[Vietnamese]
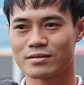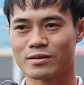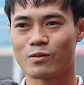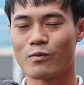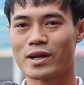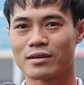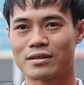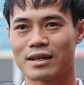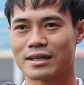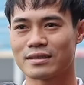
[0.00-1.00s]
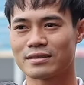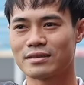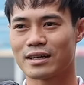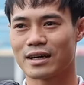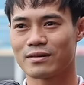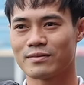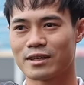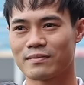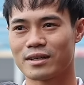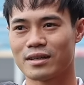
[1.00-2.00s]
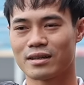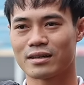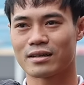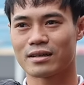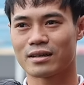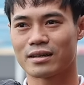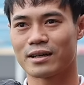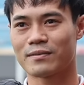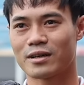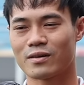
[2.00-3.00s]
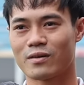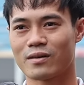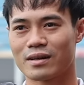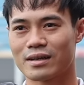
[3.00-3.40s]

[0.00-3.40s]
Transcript: cũng không biết là tương lai như thế nào, nhưng mà em nghĩ là em đã có